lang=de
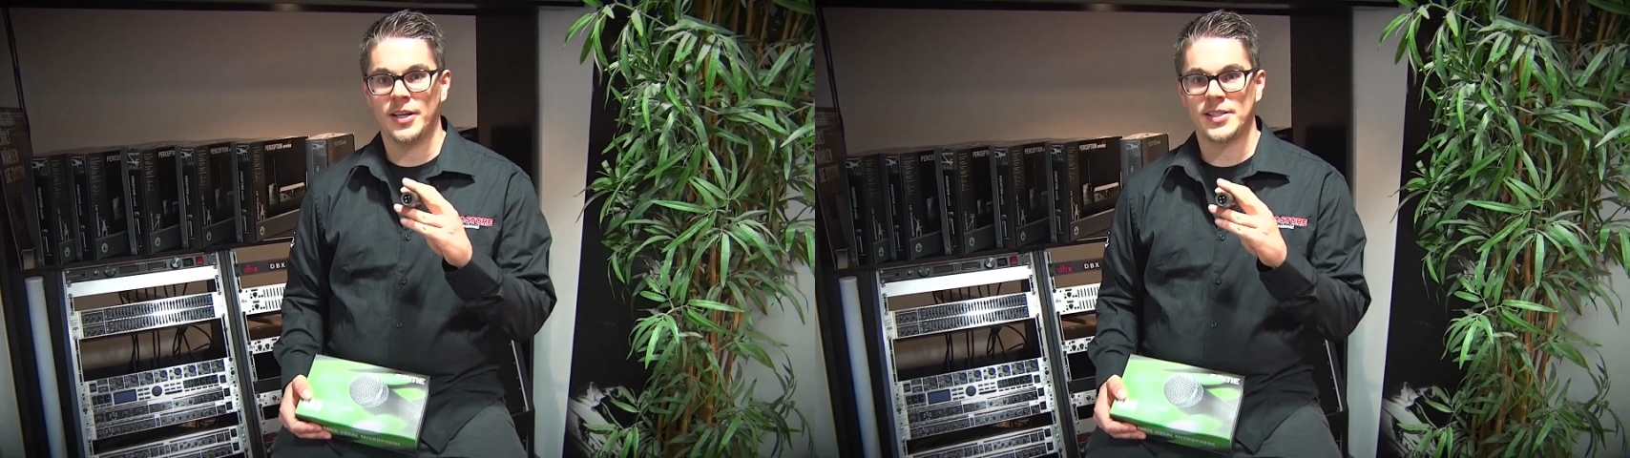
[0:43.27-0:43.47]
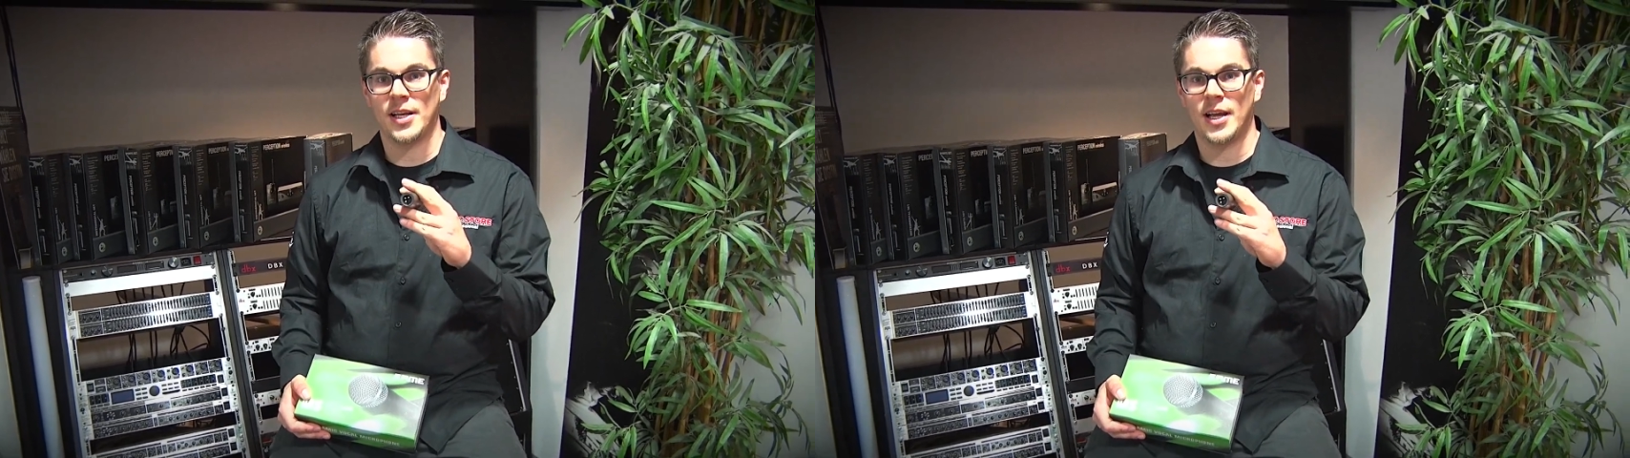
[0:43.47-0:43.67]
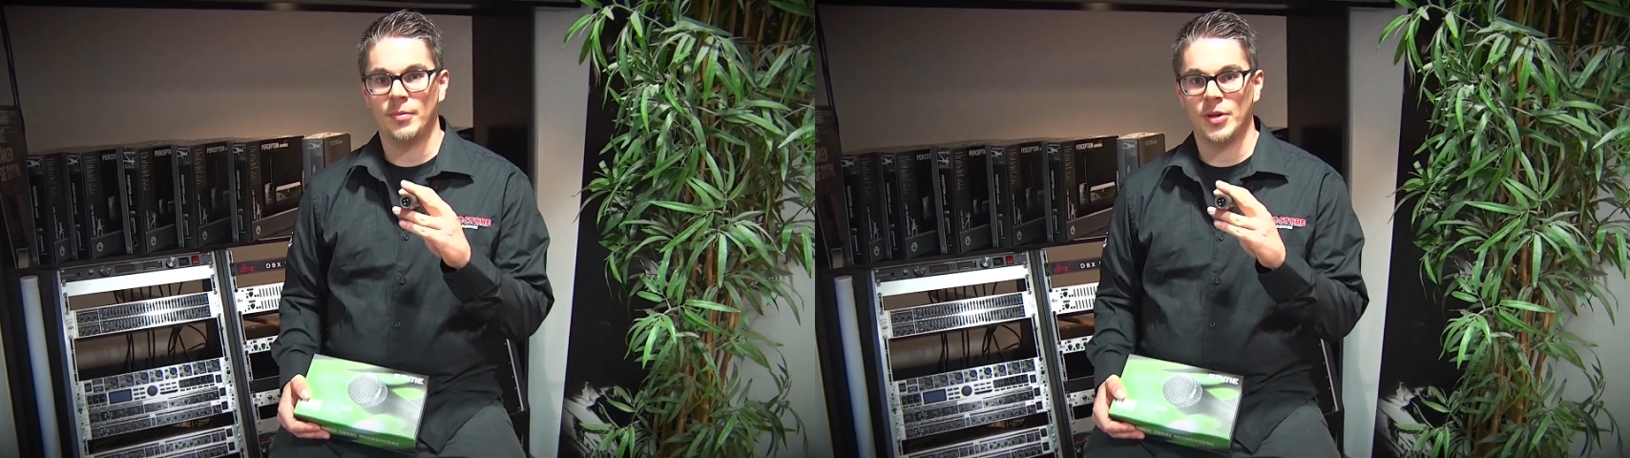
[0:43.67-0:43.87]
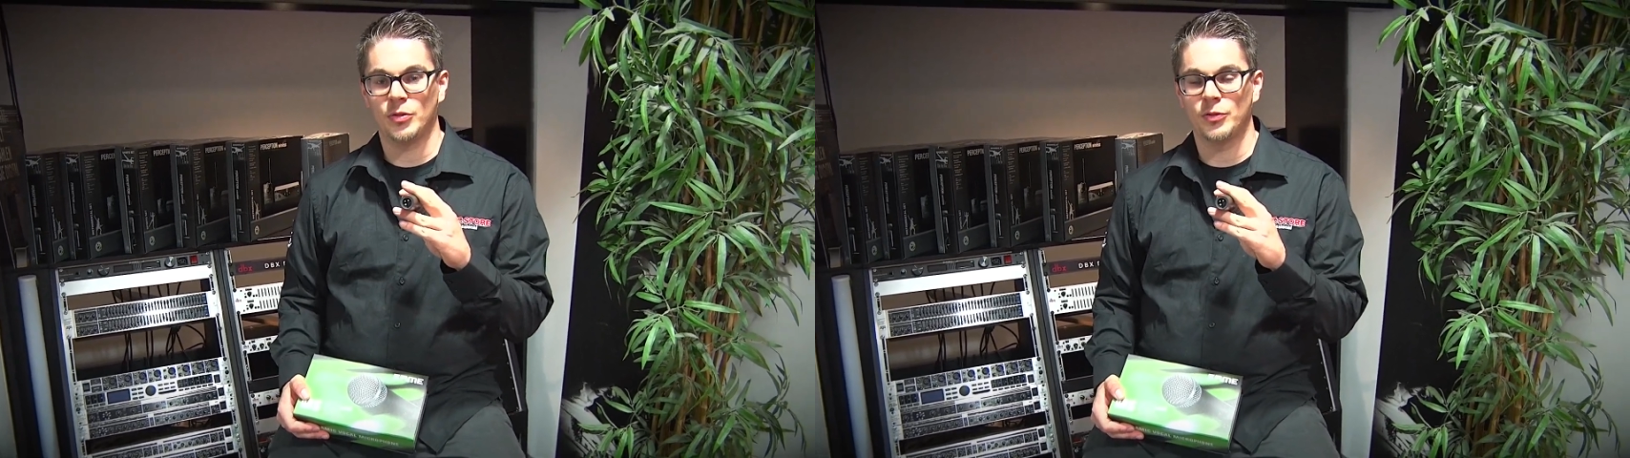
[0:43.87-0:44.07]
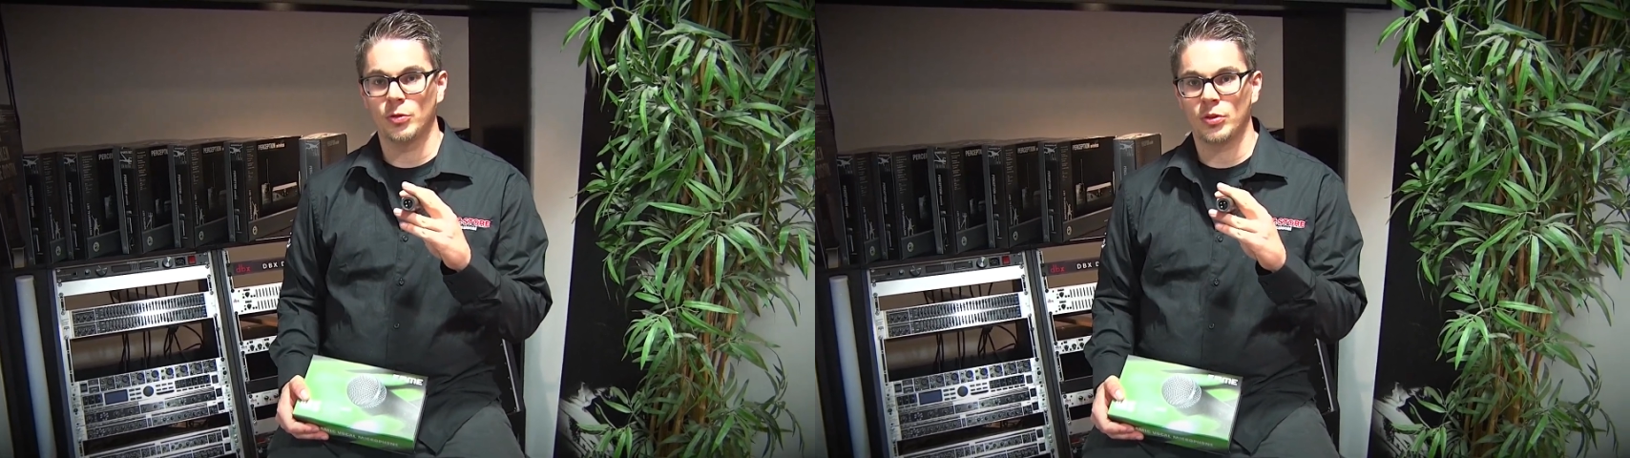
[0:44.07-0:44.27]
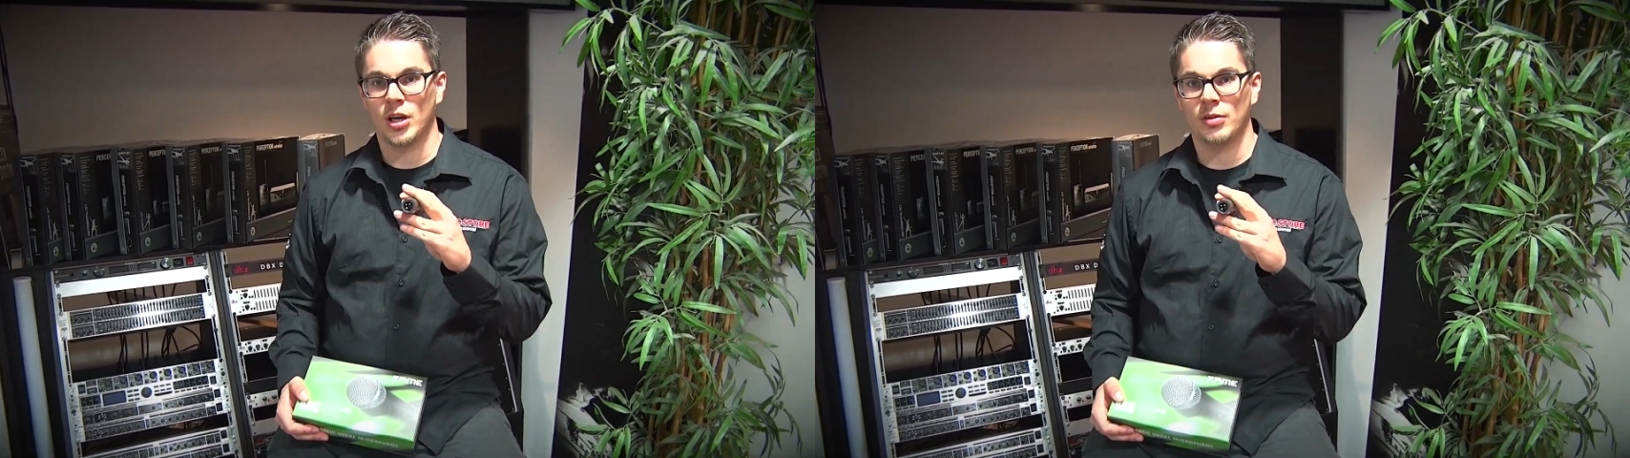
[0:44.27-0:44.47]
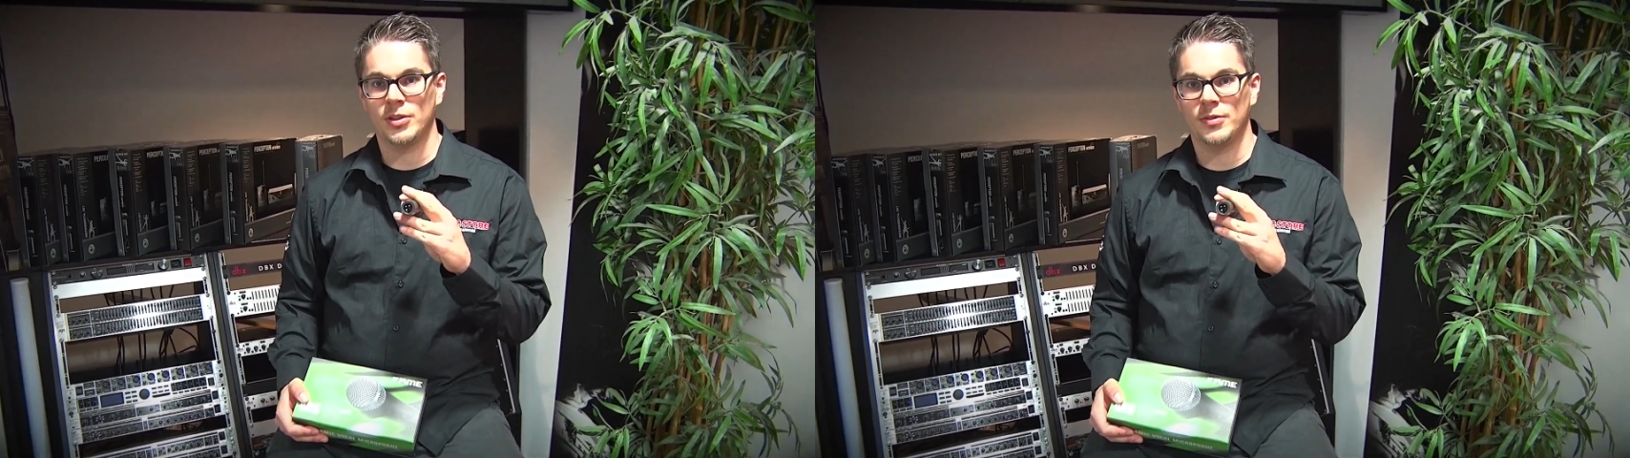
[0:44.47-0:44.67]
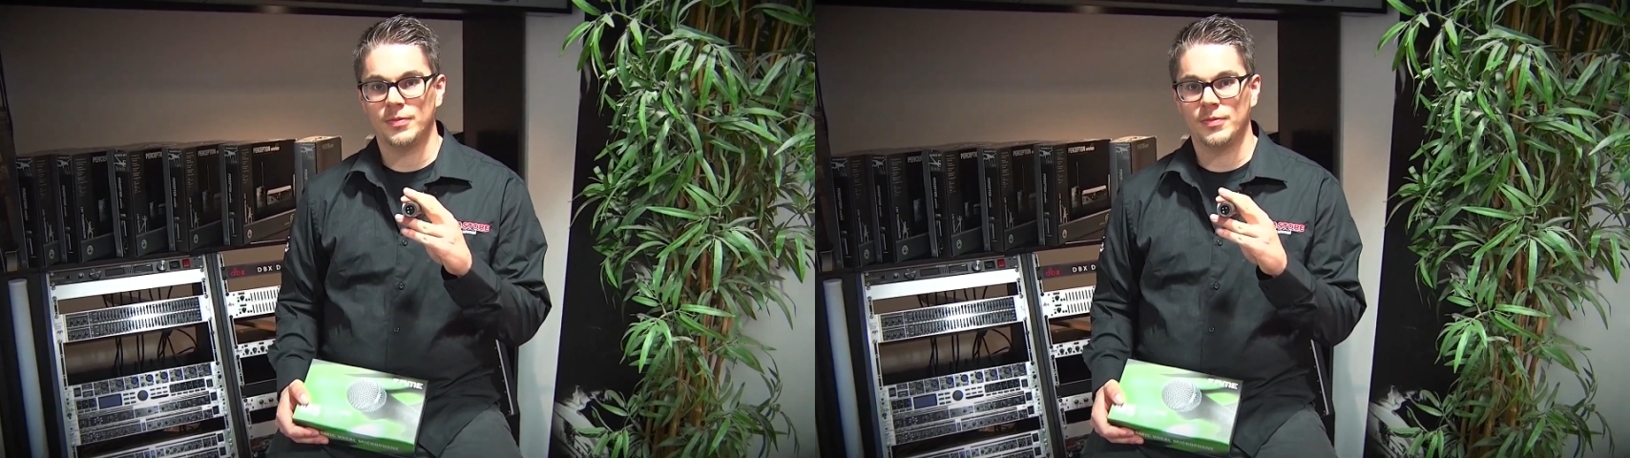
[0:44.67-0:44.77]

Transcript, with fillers: XLR-Mikrofonkabel.